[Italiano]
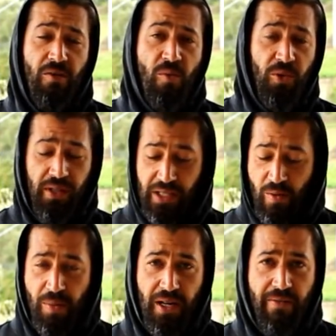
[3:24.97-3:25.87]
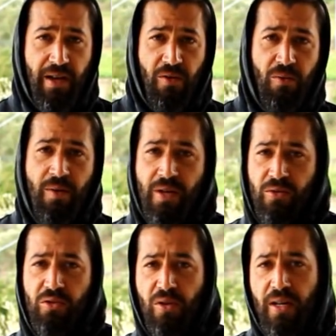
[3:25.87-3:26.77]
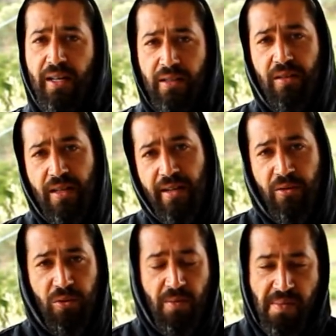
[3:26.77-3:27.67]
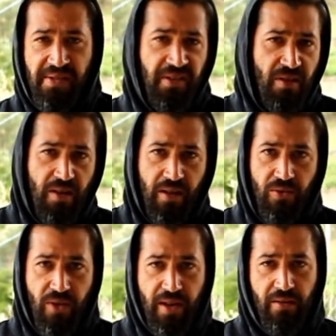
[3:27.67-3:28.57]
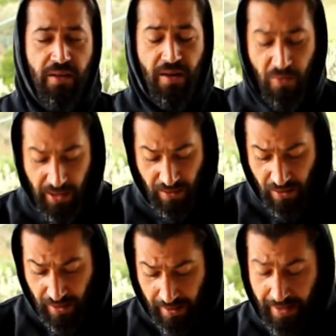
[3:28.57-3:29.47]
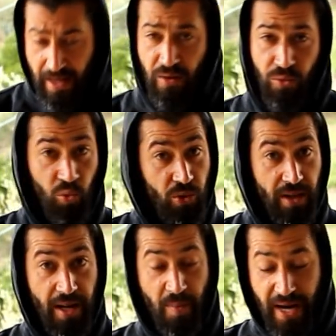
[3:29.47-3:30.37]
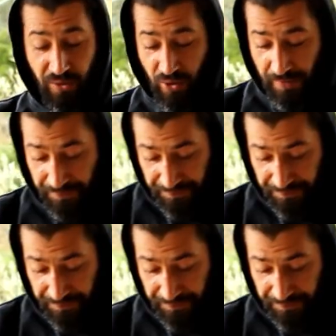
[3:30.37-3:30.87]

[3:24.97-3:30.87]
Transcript: comodissimo perché vai con una mano sola e ti tagli tutti i pezzettini, ci entri tranquillo e non ti uccide le braccia